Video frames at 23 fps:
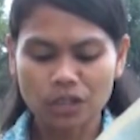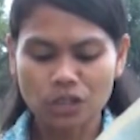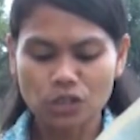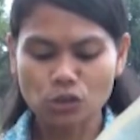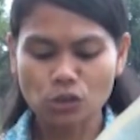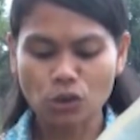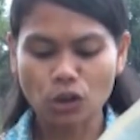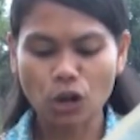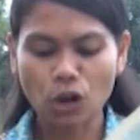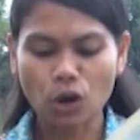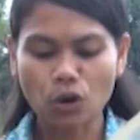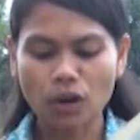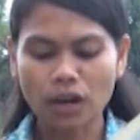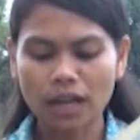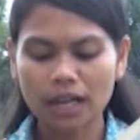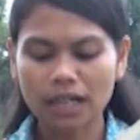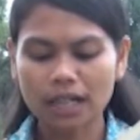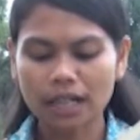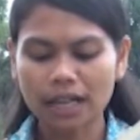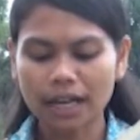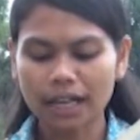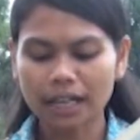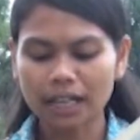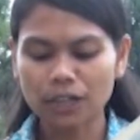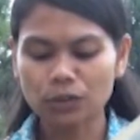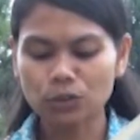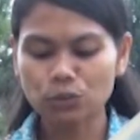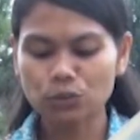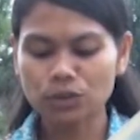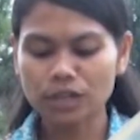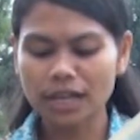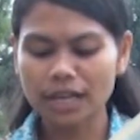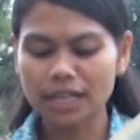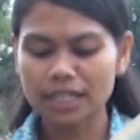Seolah-olah kekayaan
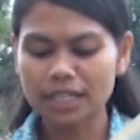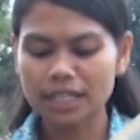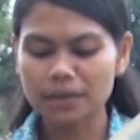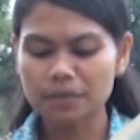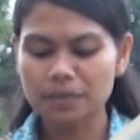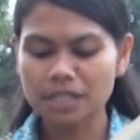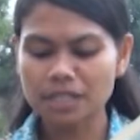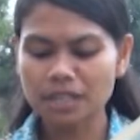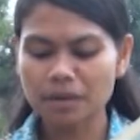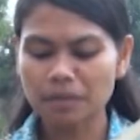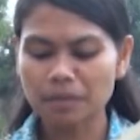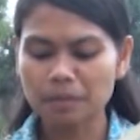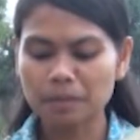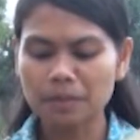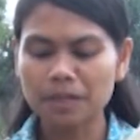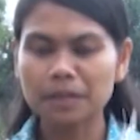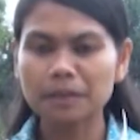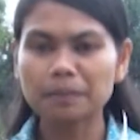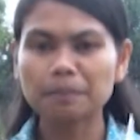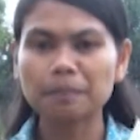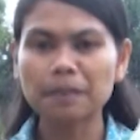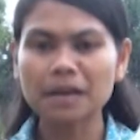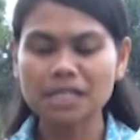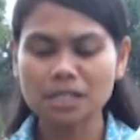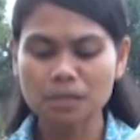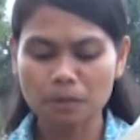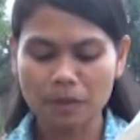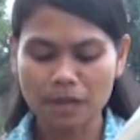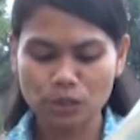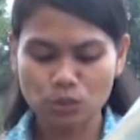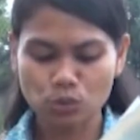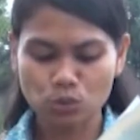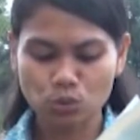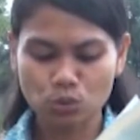dunia ini bisa membeli pas
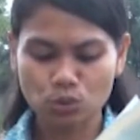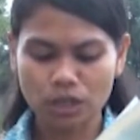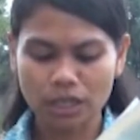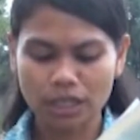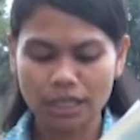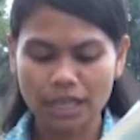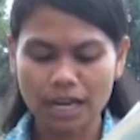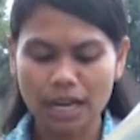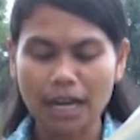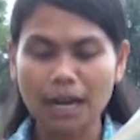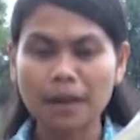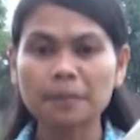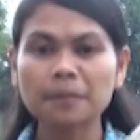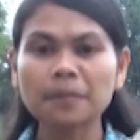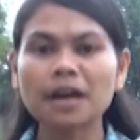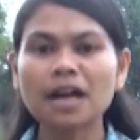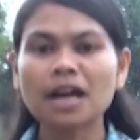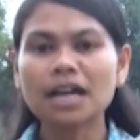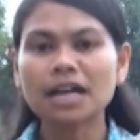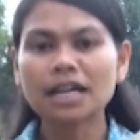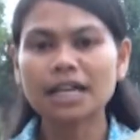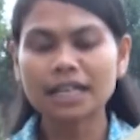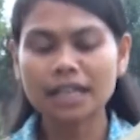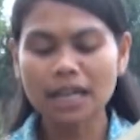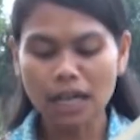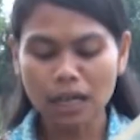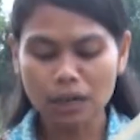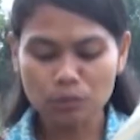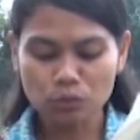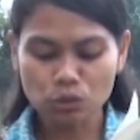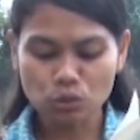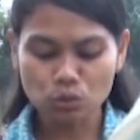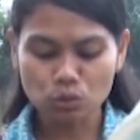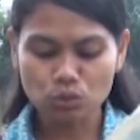masuk ke dalam ke
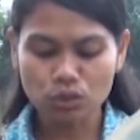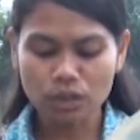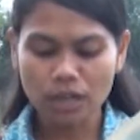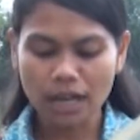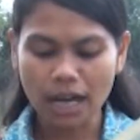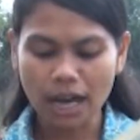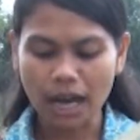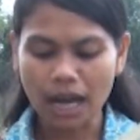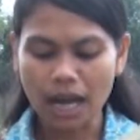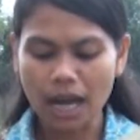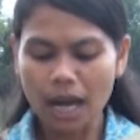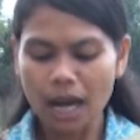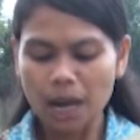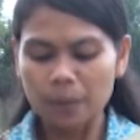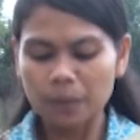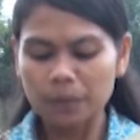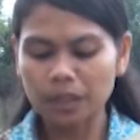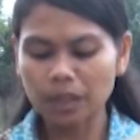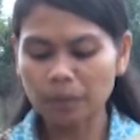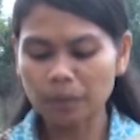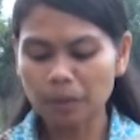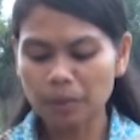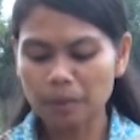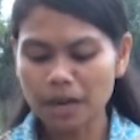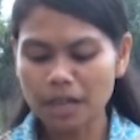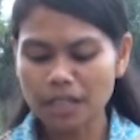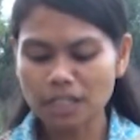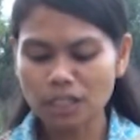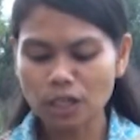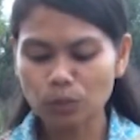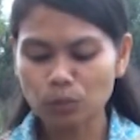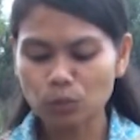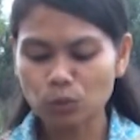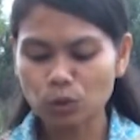dalam surga. Betapa
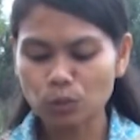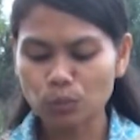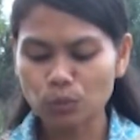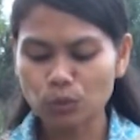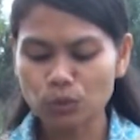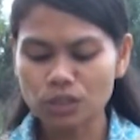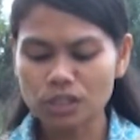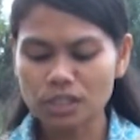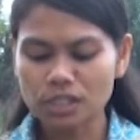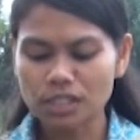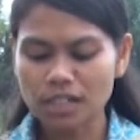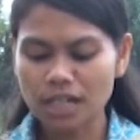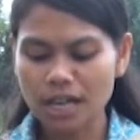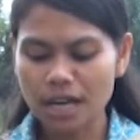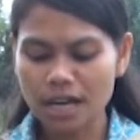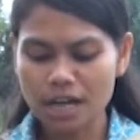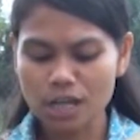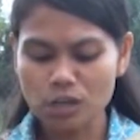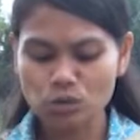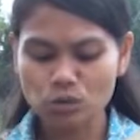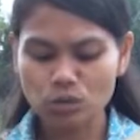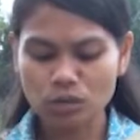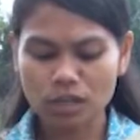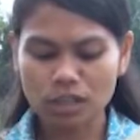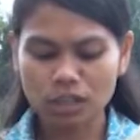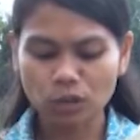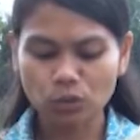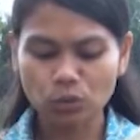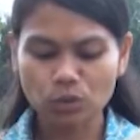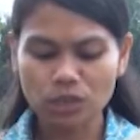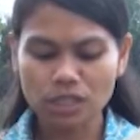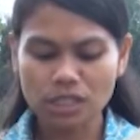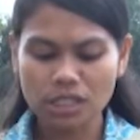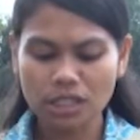banyak buku-buku sejarah yang sudah
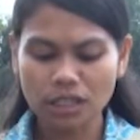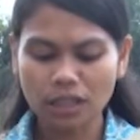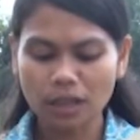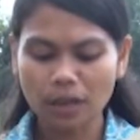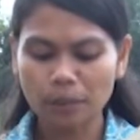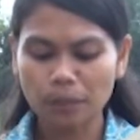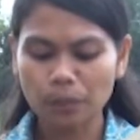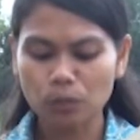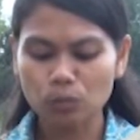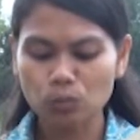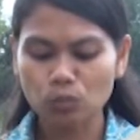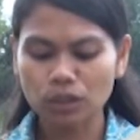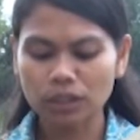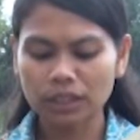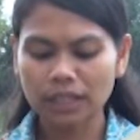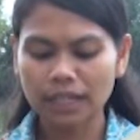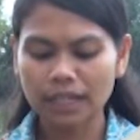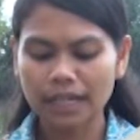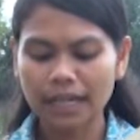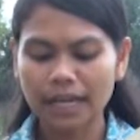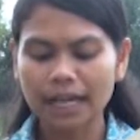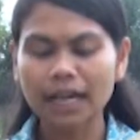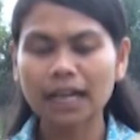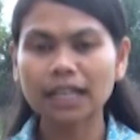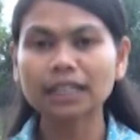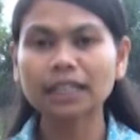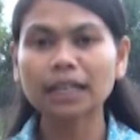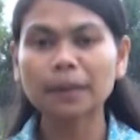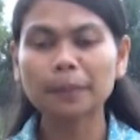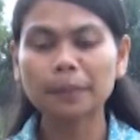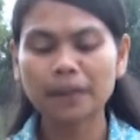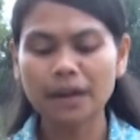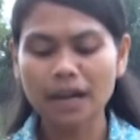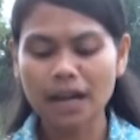ditulis tentang perbuatan nekat
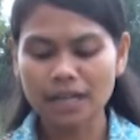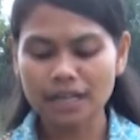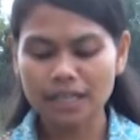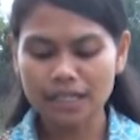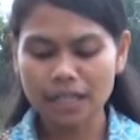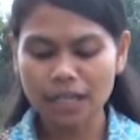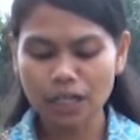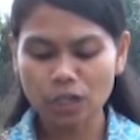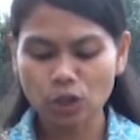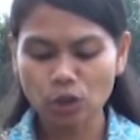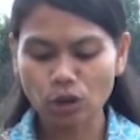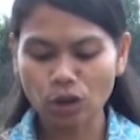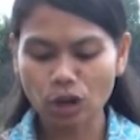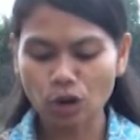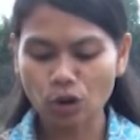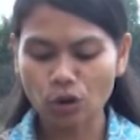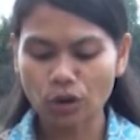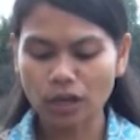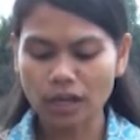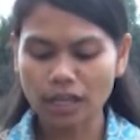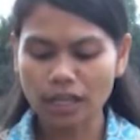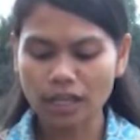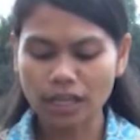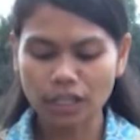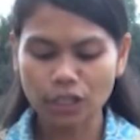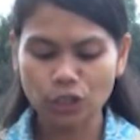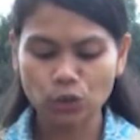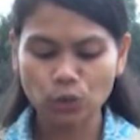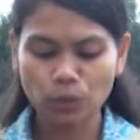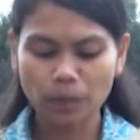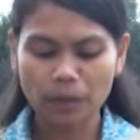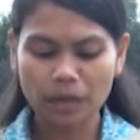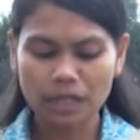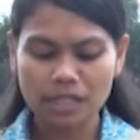yang berani dari orang-orang yang
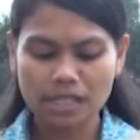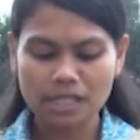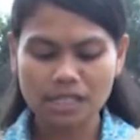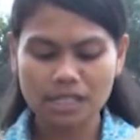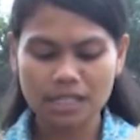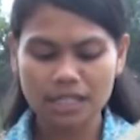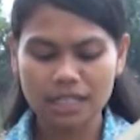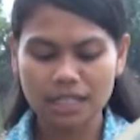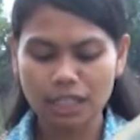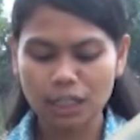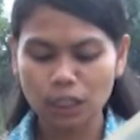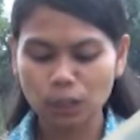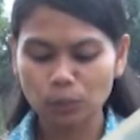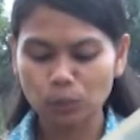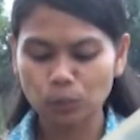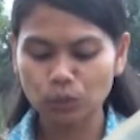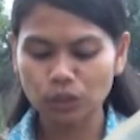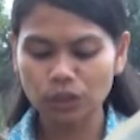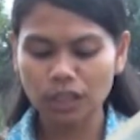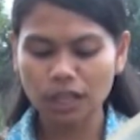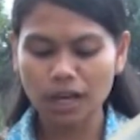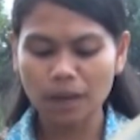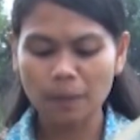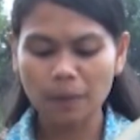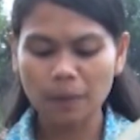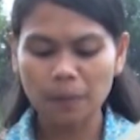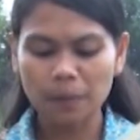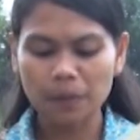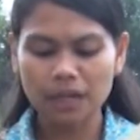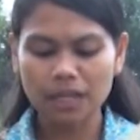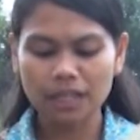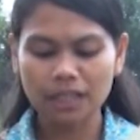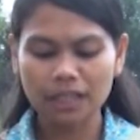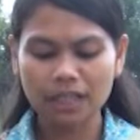kehidupannya sedikit pun tidak
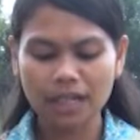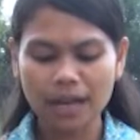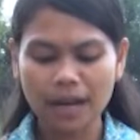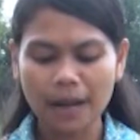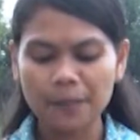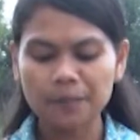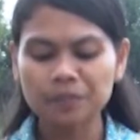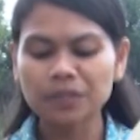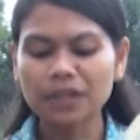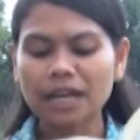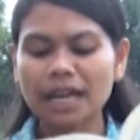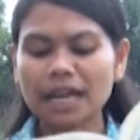memberi terang